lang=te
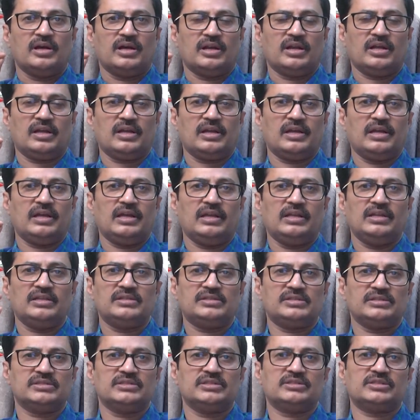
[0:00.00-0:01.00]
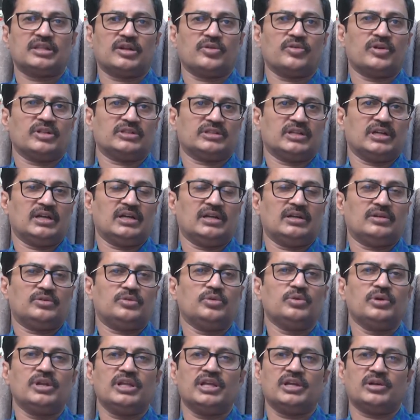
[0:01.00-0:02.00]
అలాగే ఈసీజీ తర్వాత
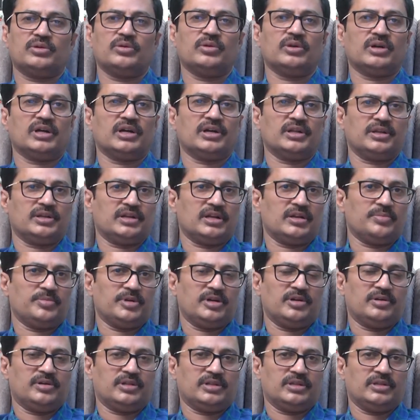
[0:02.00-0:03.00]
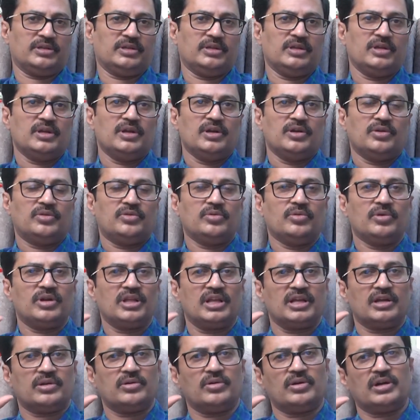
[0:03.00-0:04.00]
టూ టూడీ ఎకోకార్డియోగ్రామ్ అని అంటే
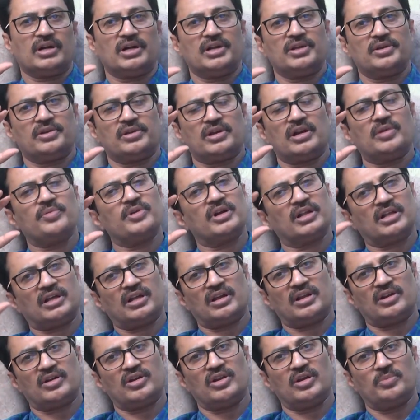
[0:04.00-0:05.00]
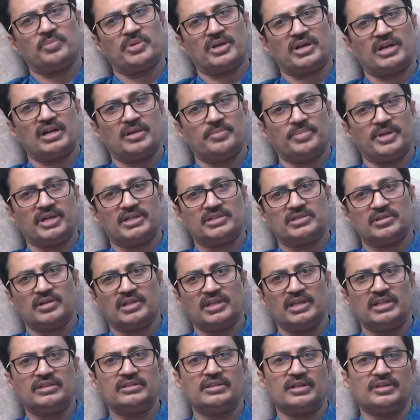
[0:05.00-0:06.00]
టూడీ కార్డియోగ్రామ్ అండ్ కలర్ డాప్లర్ అనే పరీక్షలో
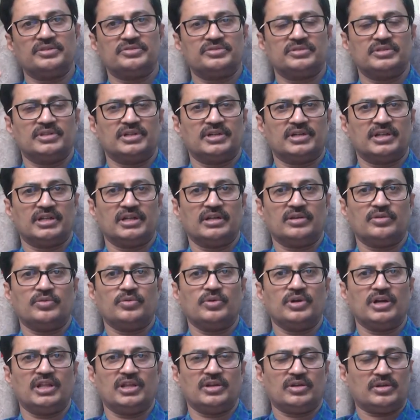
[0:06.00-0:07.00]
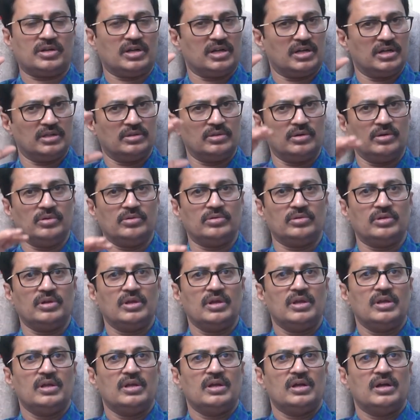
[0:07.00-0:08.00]
ఏం తెలుస్తుందంటే గుండె యొక్క గదులు
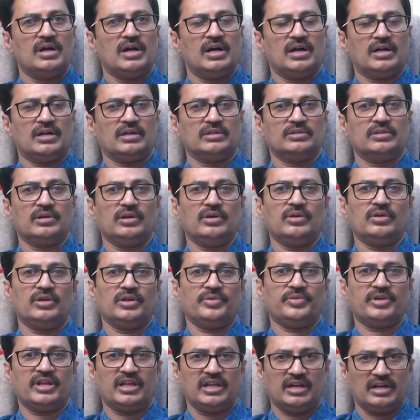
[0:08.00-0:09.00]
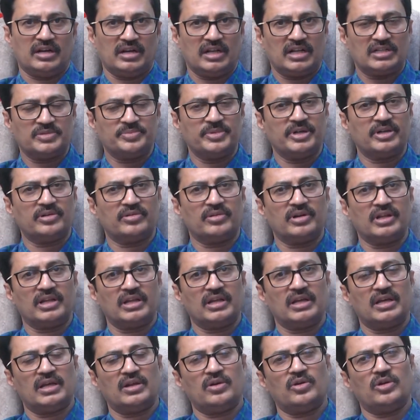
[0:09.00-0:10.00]
ఆ గదుల్లో ఏమైనా ఎన్లార్జ్మెంట్
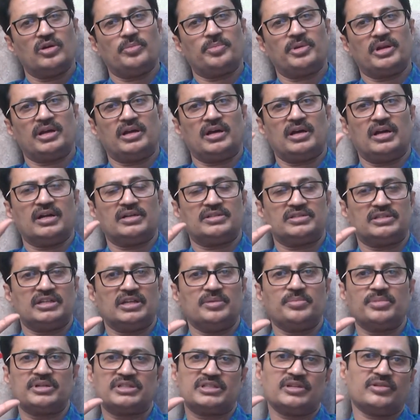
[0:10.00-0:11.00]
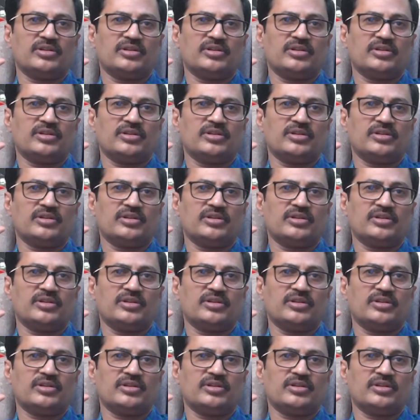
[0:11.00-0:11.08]
ఉన్నాయా లోపల హార్ట్ చేంబర్స్